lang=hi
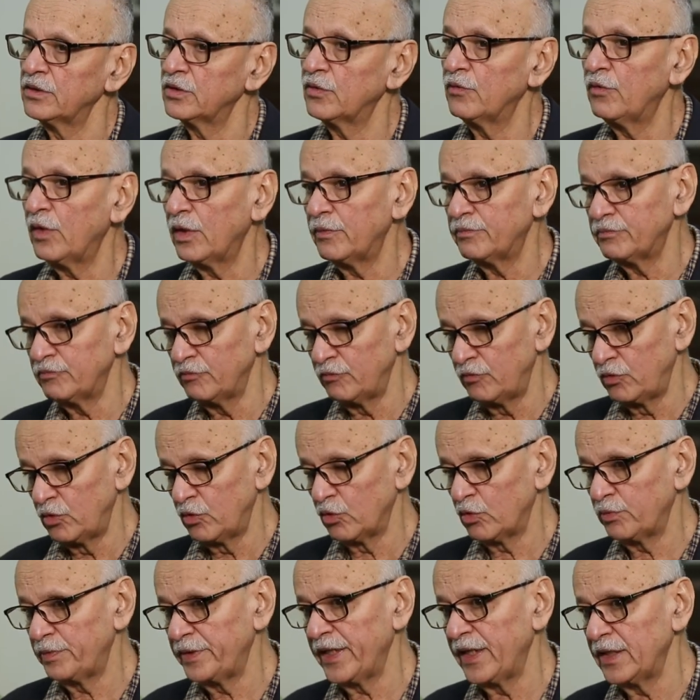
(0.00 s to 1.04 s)
तो वह
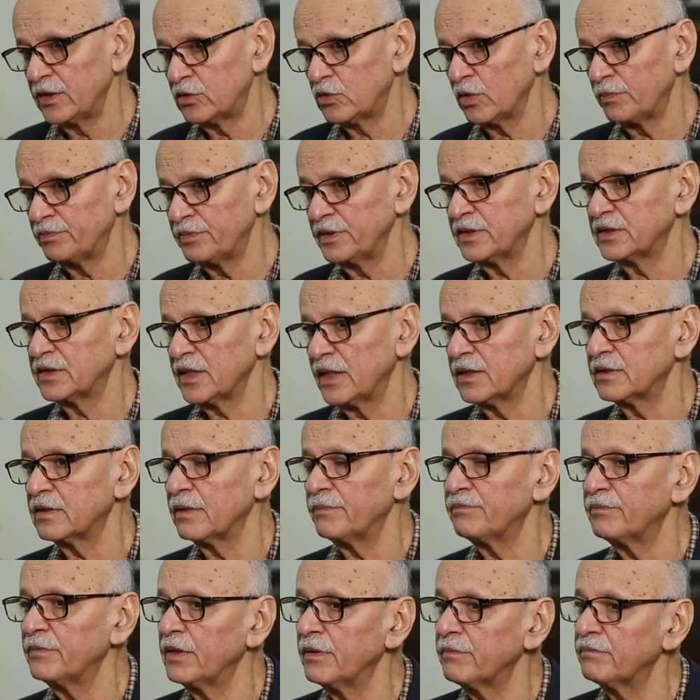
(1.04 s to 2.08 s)
लोग भी आए तो अपने साथ
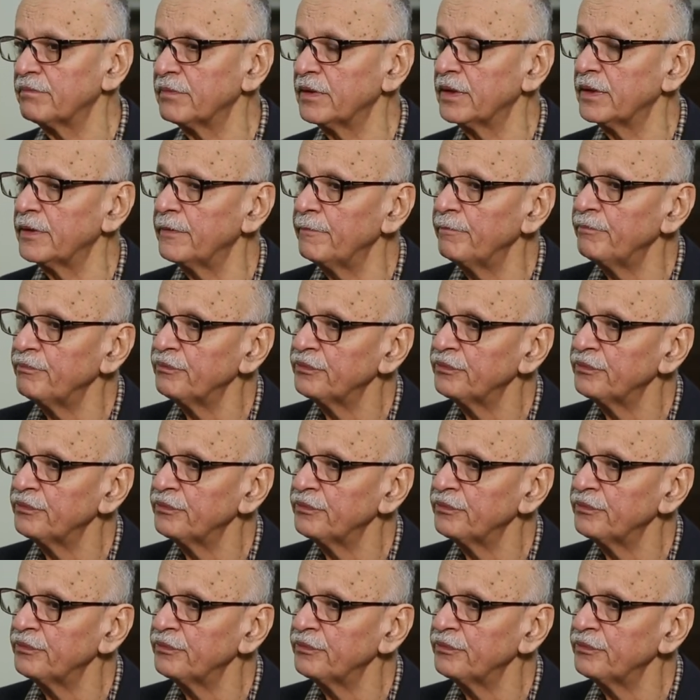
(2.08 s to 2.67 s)
अपने अपने